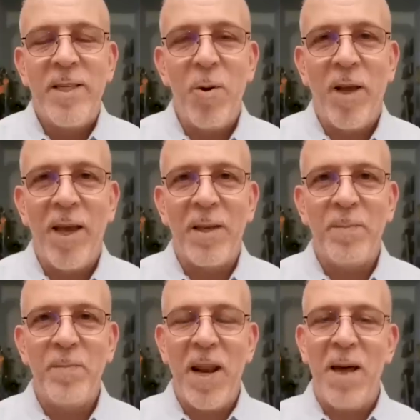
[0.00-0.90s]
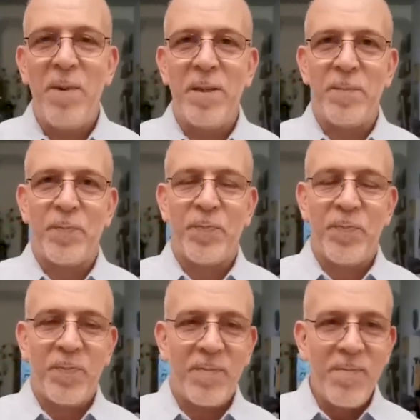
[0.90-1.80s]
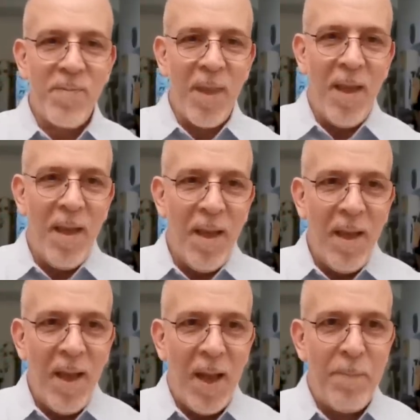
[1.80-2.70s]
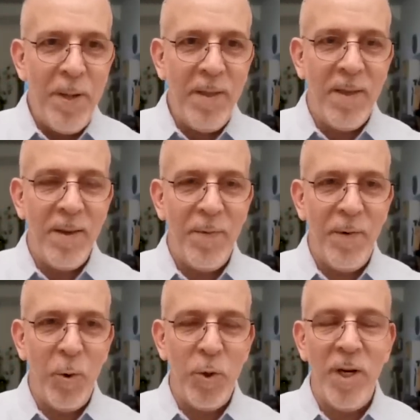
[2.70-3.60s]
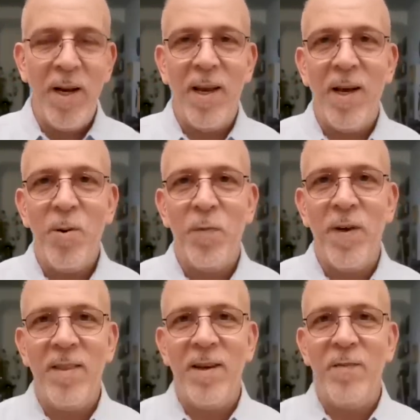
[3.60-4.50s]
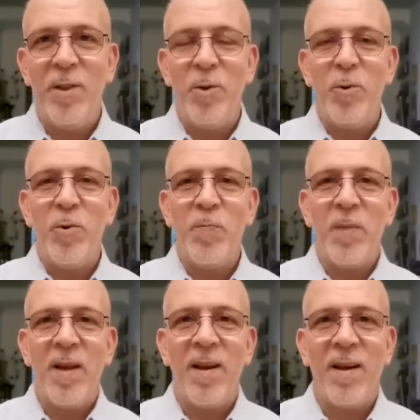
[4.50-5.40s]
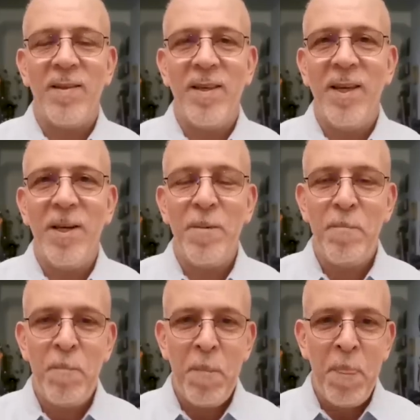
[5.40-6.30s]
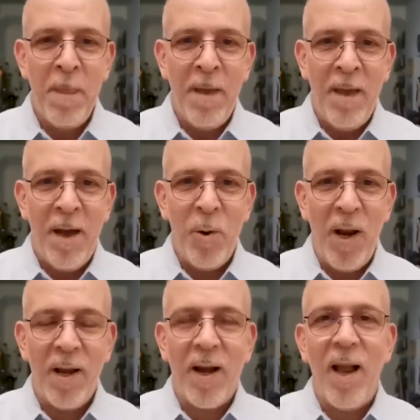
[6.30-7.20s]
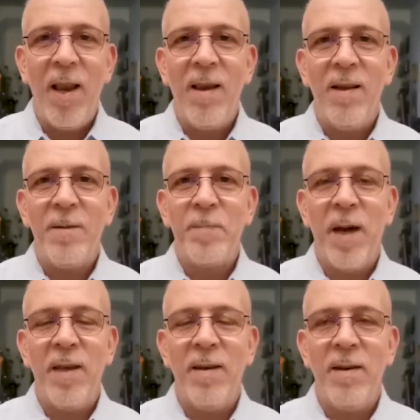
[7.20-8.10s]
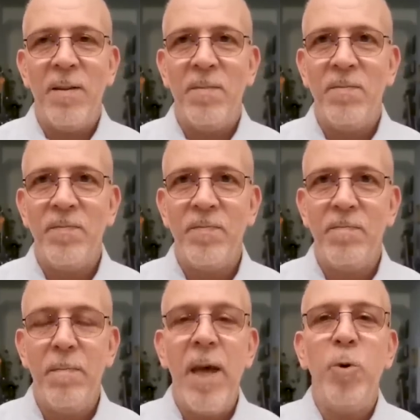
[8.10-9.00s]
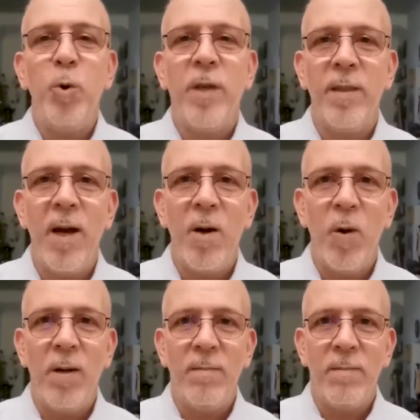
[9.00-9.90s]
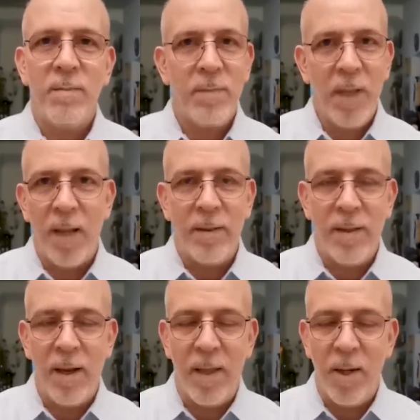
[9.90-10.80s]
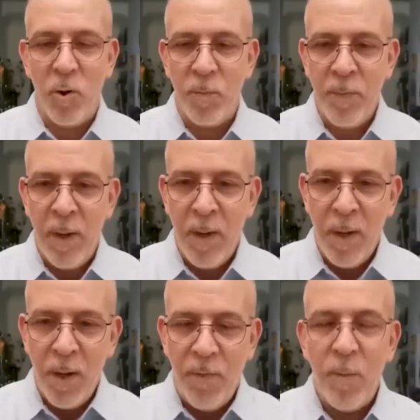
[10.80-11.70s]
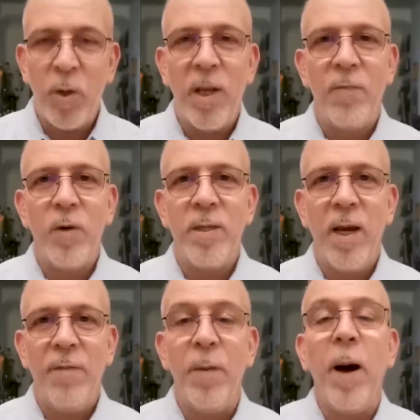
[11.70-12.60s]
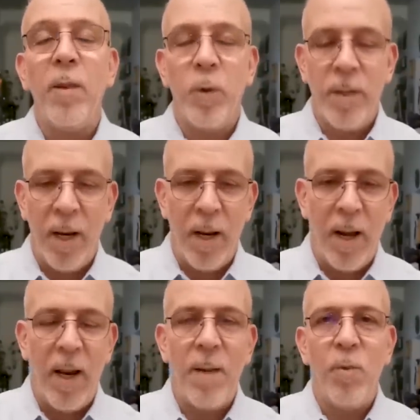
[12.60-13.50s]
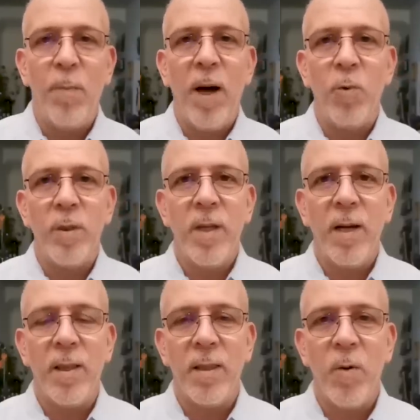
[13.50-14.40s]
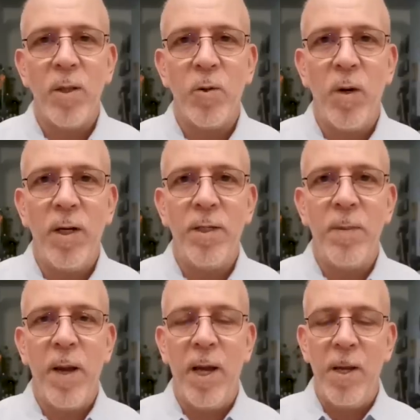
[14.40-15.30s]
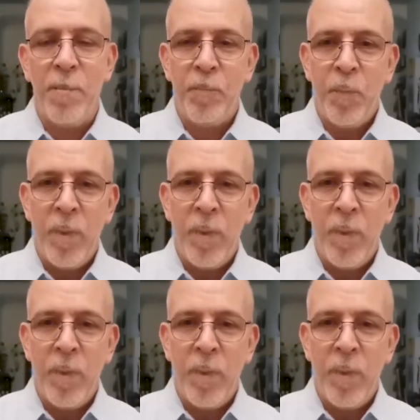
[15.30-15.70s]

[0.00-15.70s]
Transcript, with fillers: مساء الخير مرحبا حبيت في عجالة وفي هذا الفيديو القصير أن أعلق على عن ما يتداول طيلة هذا اليوم في مختلف وسائل في بعض وسائل الإعلام وبعض وسائل التواصل الاجتماعي